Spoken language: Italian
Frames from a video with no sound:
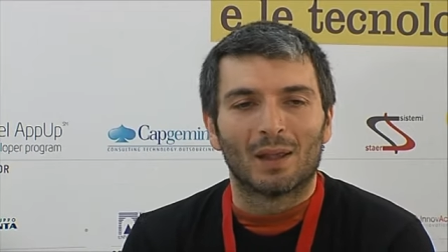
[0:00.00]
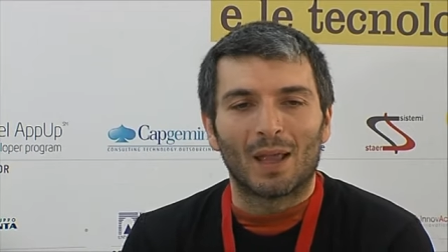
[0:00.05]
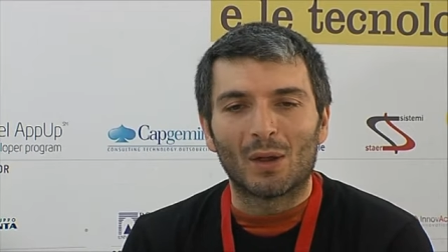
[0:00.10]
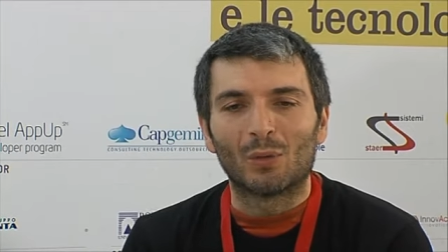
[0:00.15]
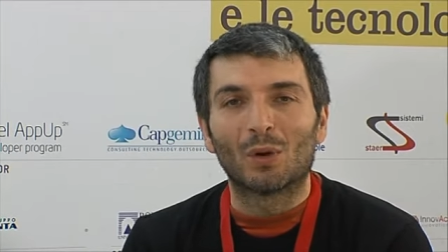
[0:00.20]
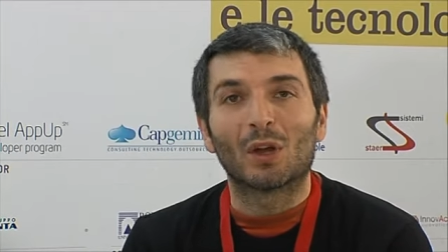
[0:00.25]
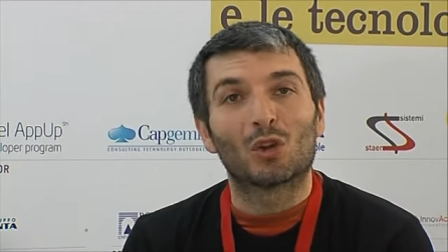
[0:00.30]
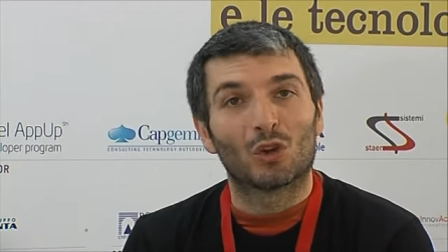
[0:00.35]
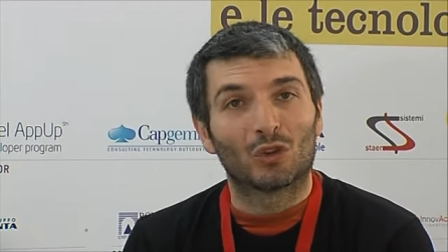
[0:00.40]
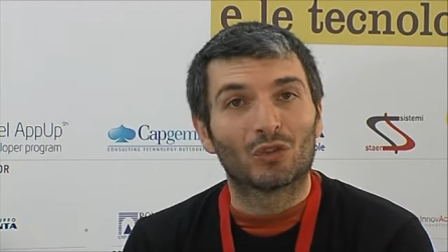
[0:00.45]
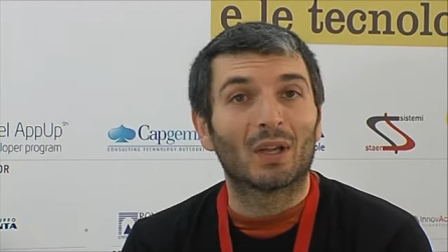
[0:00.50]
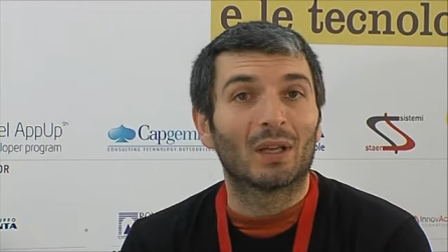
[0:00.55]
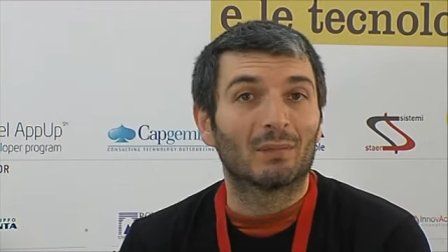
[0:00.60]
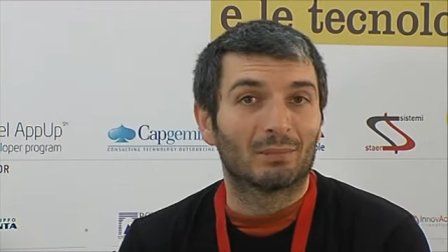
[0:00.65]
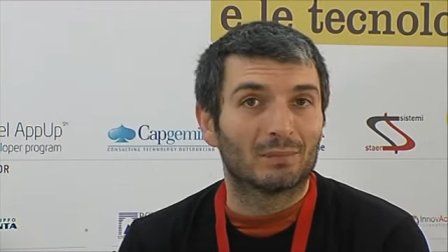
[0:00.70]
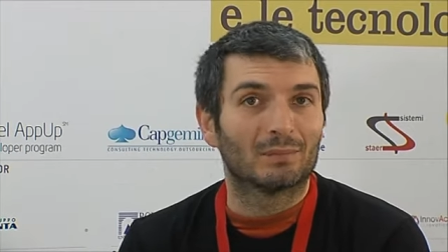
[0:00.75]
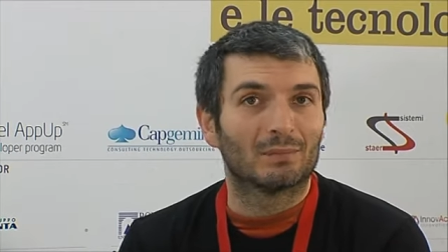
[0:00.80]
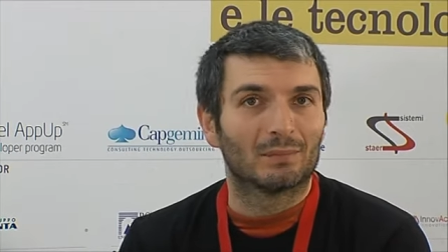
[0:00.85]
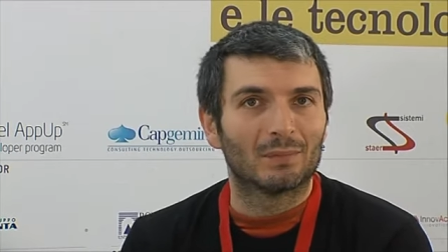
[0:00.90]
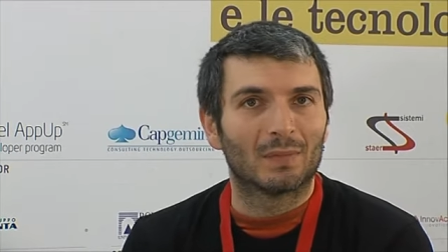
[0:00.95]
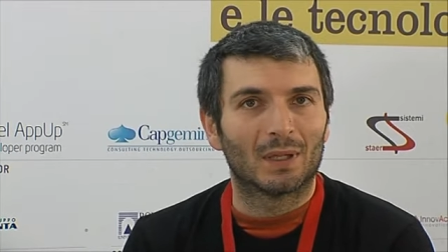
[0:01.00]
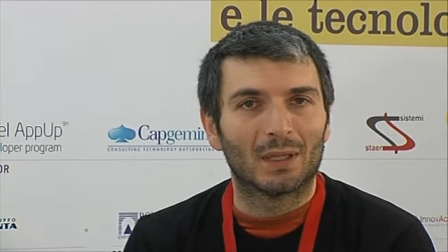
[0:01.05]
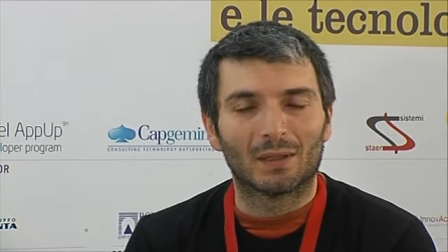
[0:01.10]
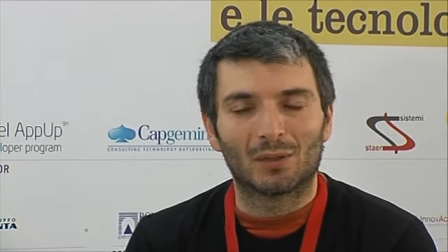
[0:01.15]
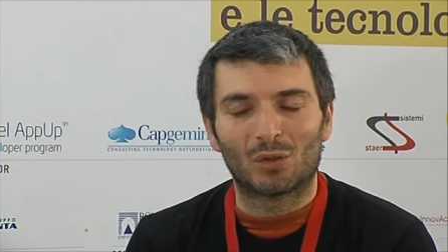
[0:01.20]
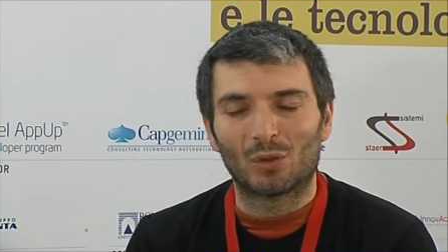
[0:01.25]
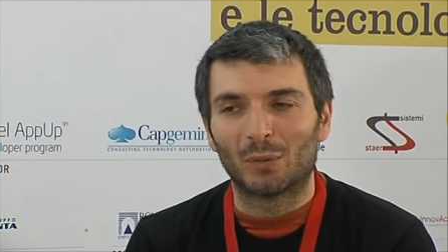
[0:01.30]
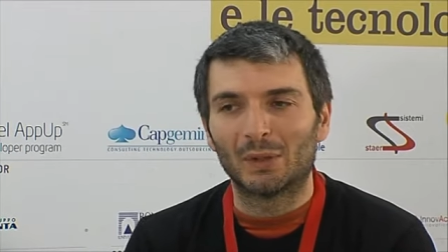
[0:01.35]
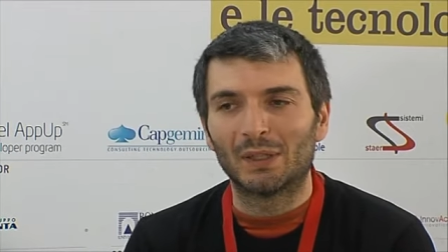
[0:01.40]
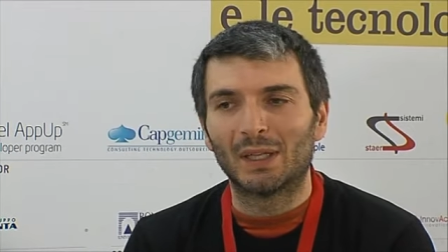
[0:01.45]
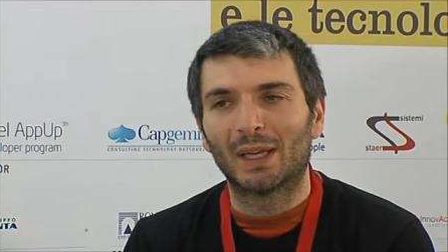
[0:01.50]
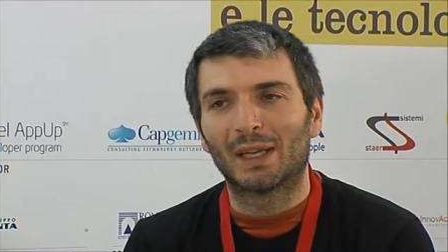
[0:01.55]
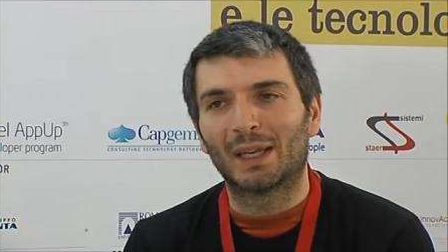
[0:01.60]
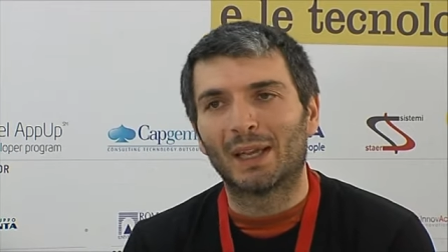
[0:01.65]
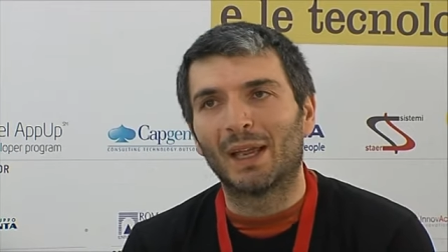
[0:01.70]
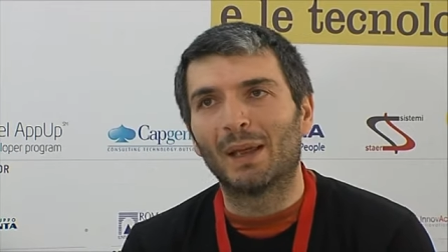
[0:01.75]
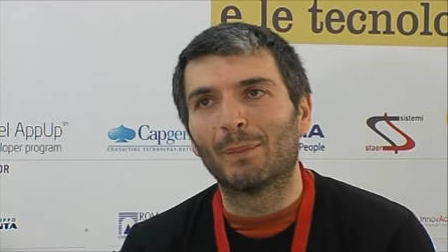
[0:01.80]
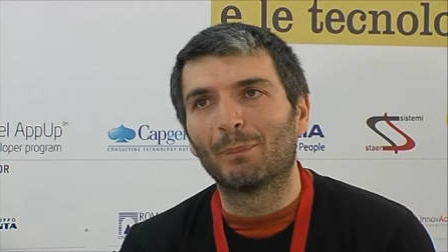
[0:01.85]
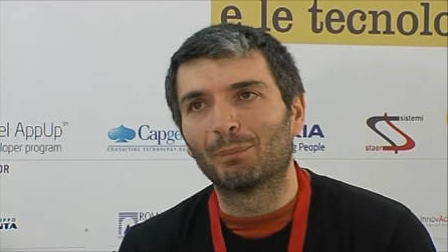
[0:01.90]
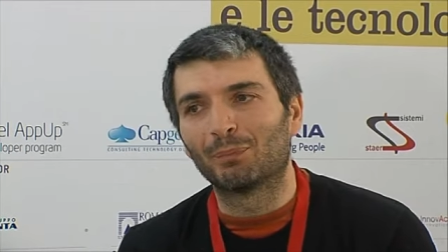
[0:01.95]
è una cosa eh, come dire,
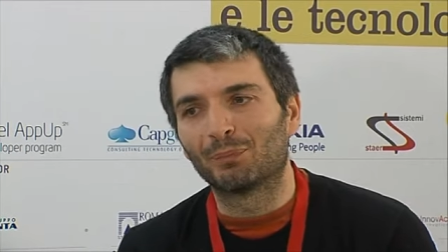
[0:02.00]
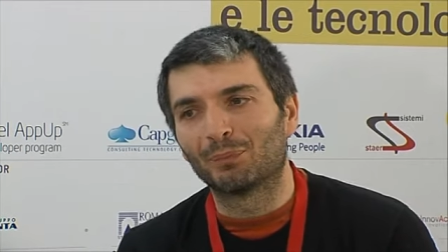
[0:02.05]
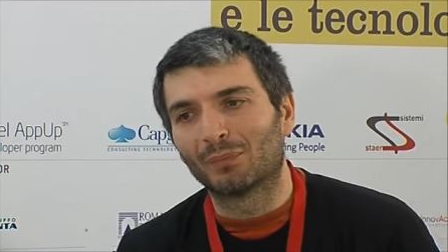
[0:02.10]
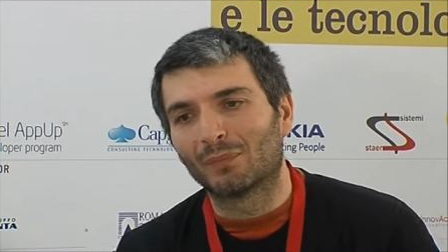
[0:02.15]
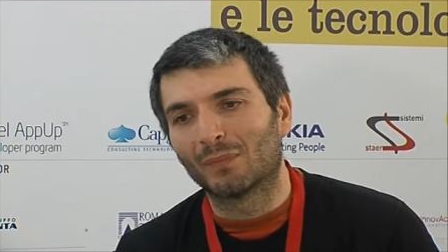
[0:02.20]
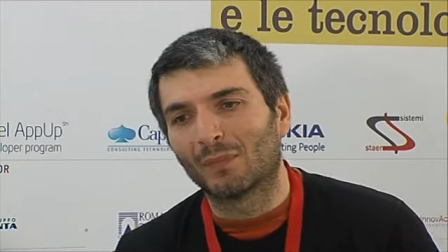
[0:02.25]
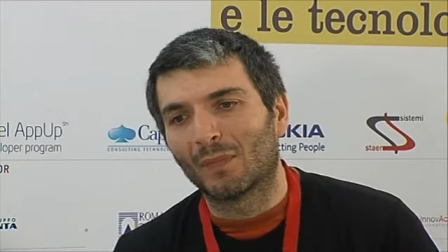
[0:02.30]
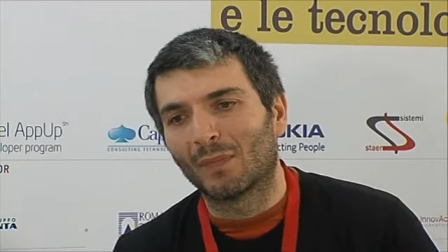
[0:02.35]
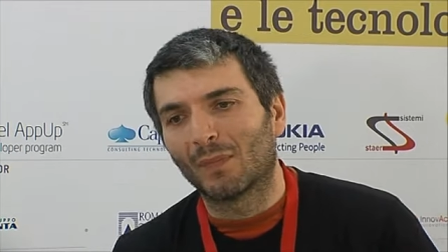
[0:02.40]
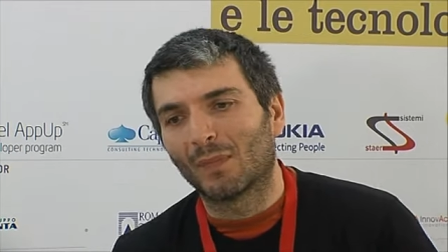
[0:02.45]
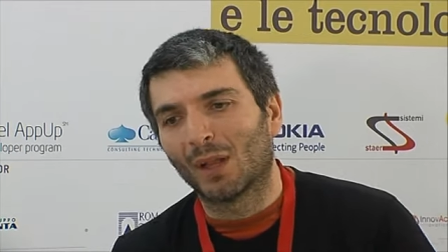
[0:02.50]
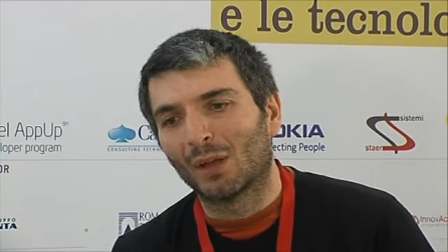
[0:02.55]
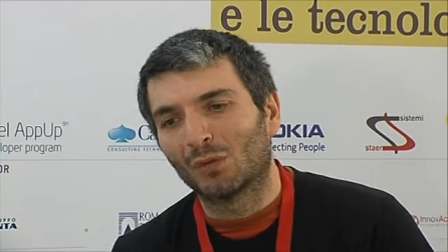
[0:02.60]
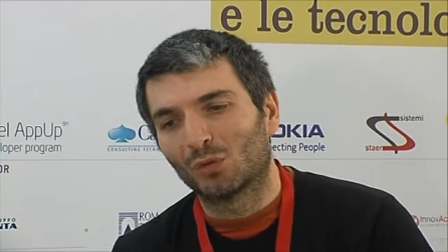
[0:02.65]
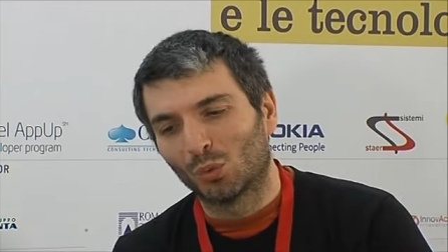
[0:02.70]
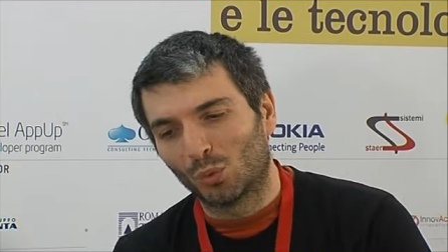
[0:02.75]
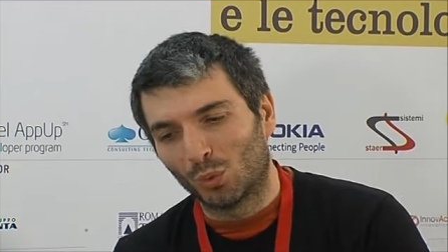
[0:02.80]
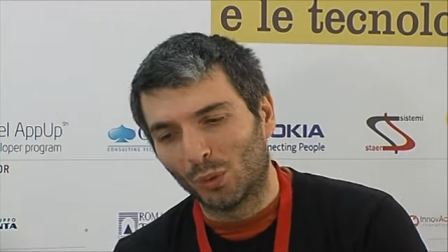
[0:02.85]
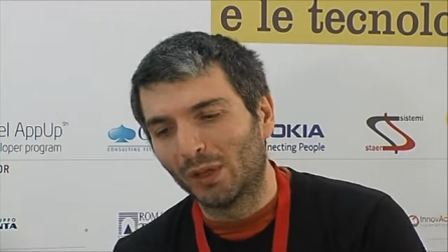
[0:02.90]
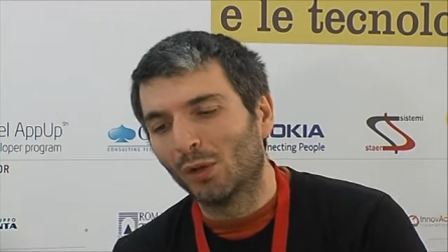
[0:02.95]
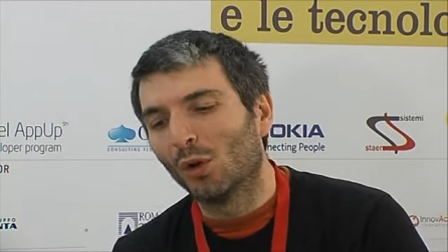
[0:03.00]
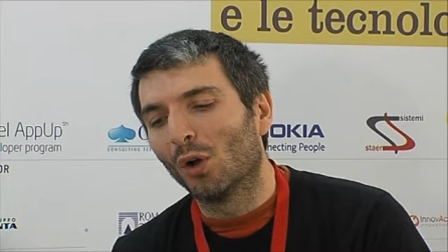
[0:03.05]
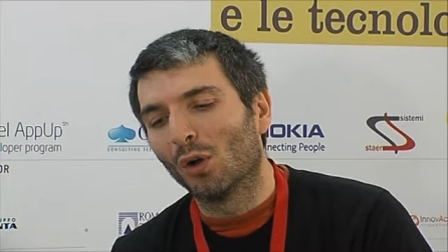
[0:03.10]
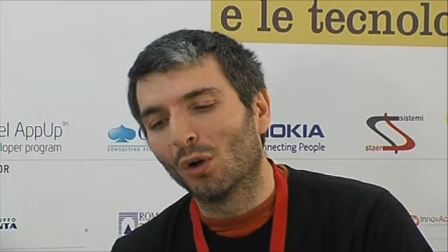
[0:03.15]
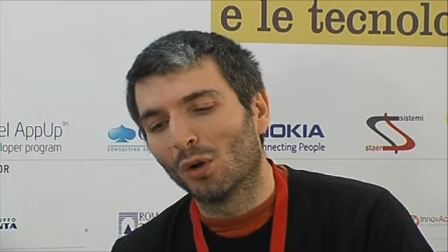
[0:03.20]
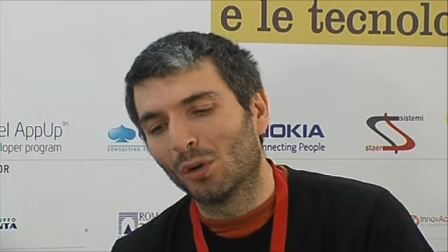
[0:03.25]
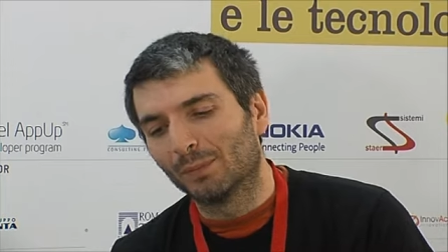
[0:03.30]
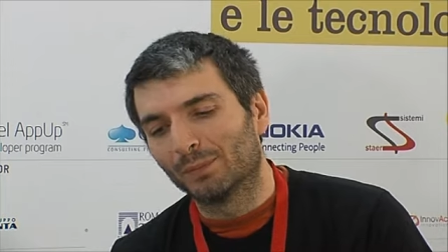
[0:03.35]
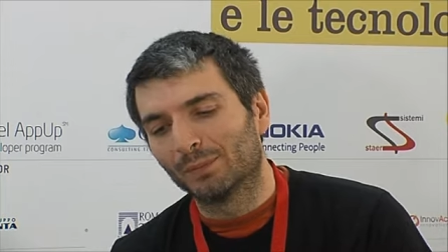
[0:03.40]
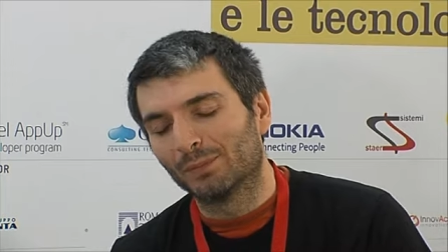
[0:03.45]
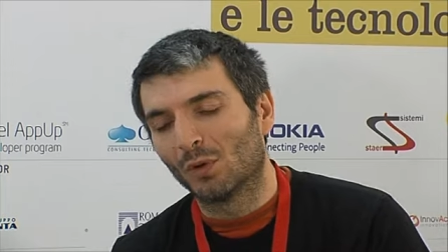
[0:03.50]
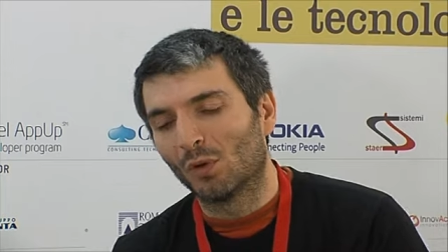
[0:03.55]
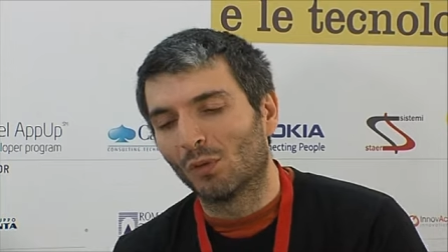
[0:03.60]
che, mm, su cui io mm,